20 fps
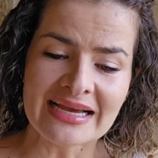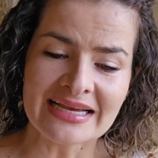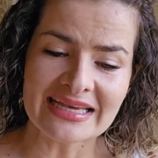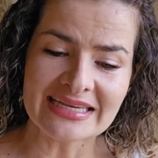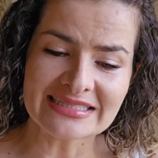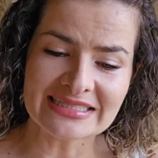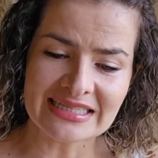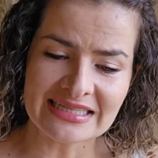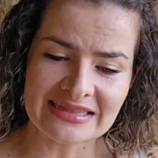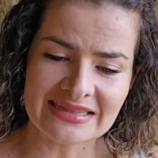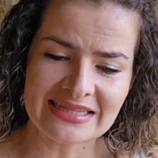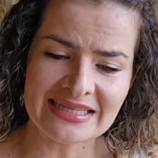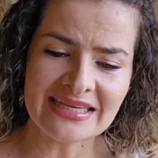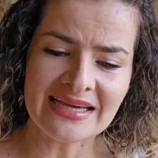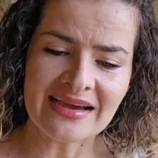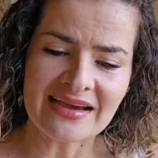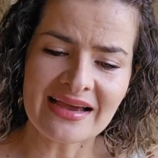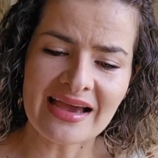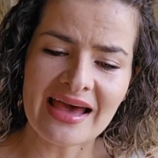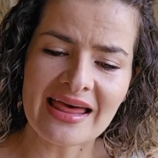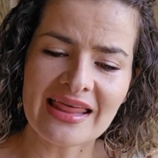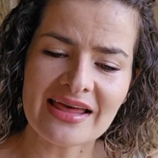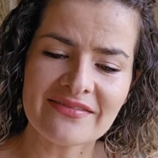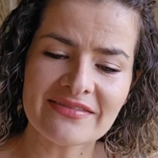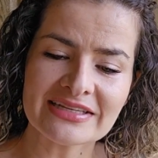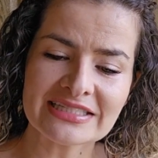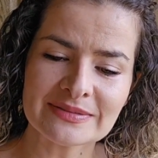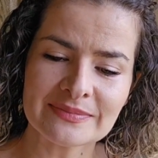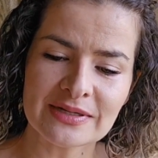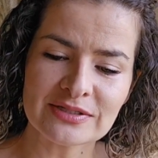que sentía cada
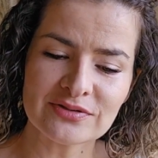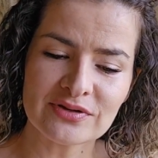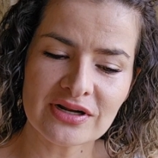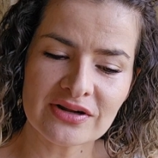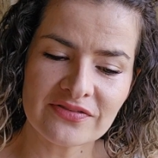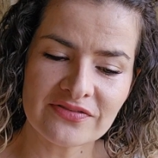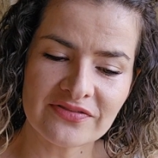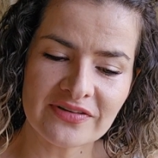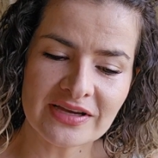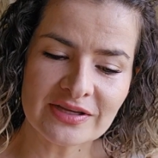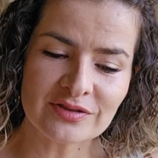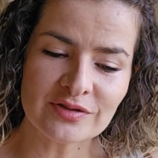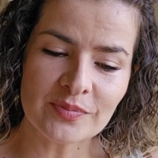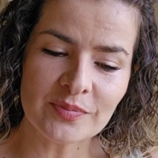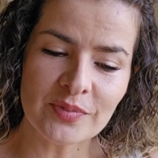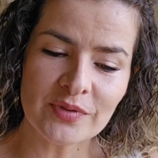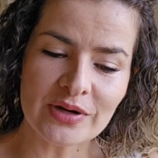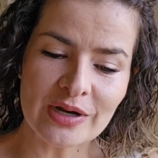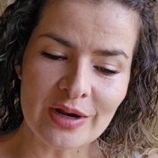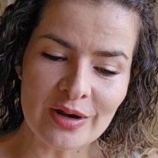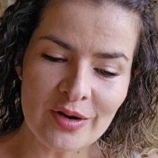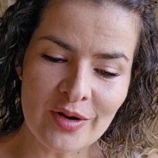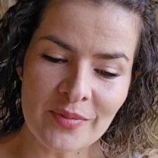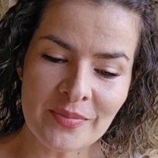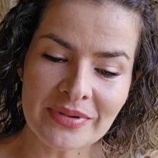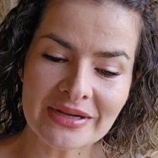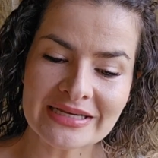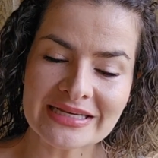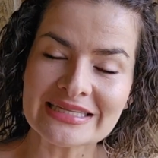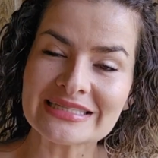vez mayor afecto por el
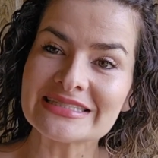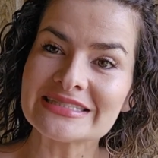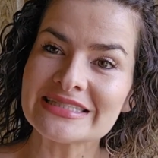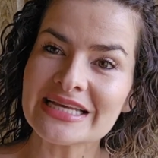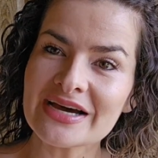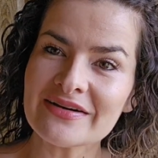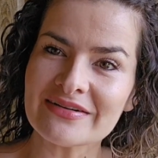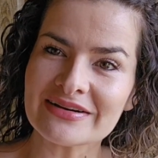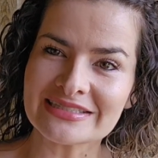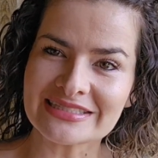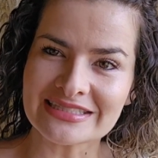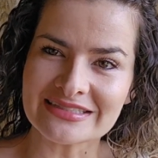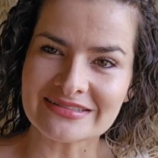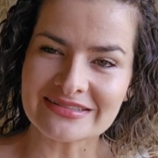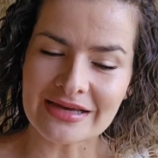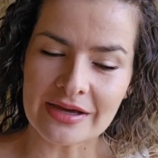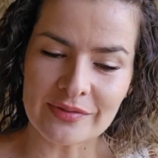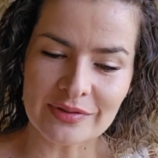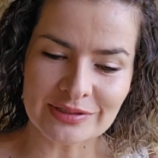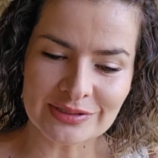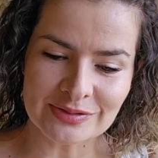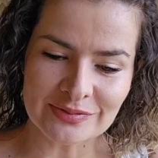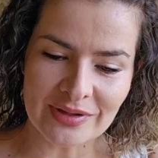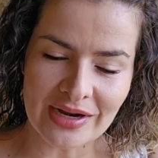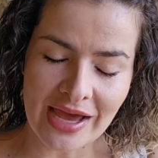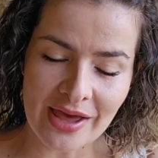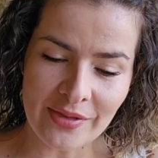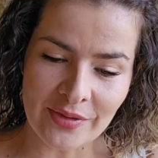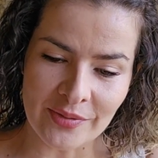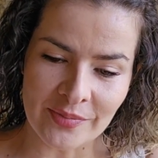hombre que estaba sentado a su
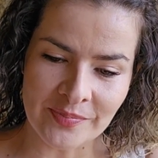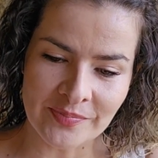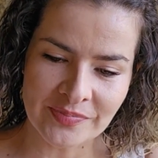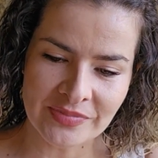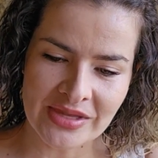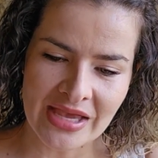lado.